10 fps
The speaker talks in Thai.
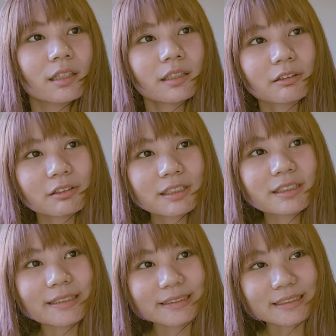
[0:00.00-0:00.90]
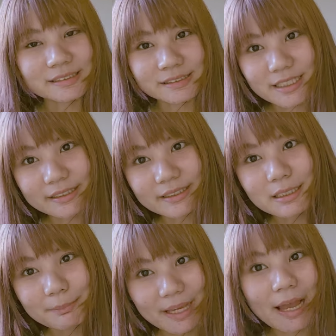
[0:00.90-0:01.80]
เราก็เลยตัดสินใจที่จะ
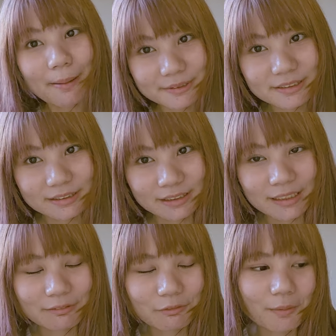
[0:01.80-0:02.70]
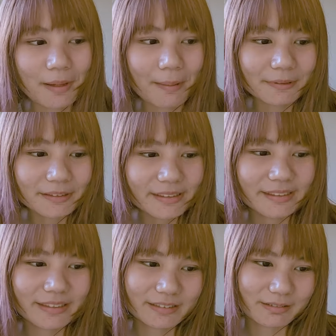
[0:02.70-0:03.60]
ไปหาเพื่อนค่ะว่าแบบ
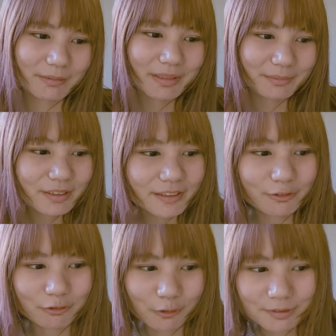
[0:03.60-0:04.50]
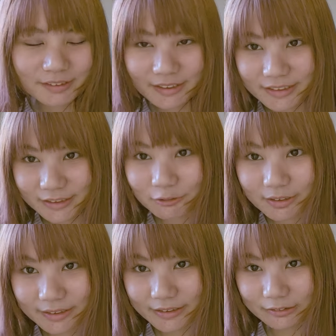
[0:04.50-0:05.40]
ถ้ามีเพื่อนอยู่แล้วเพื่อนได้ยินด้วย
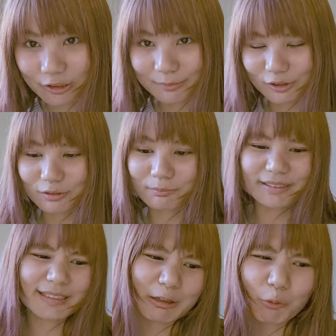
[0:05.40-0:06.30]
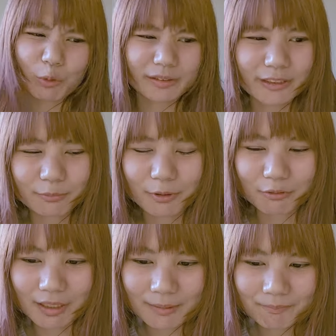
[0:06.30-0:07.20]
เนี่ยอย่างน้อยมันก็ไม่ได้เราคนเดียวเปล่า
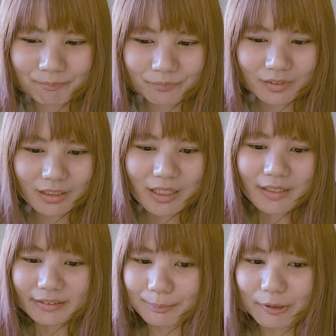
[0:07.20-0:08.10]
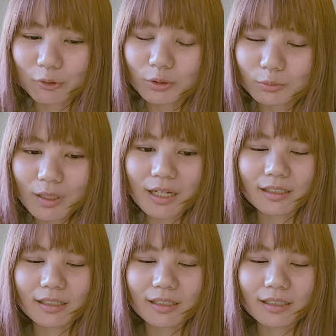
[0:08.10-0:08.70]
วะแต่ปรากฏว่า